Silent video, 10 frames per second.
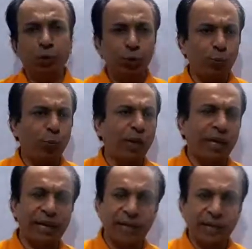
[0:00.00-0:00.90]

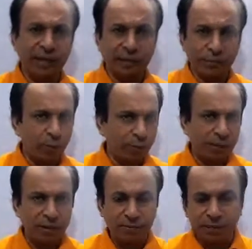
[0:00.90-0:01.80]
2.99 करके हम लोग
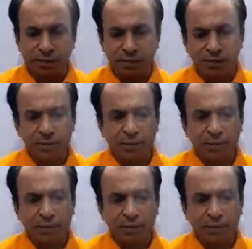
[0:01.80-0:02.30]
पहले ही पढ़े थे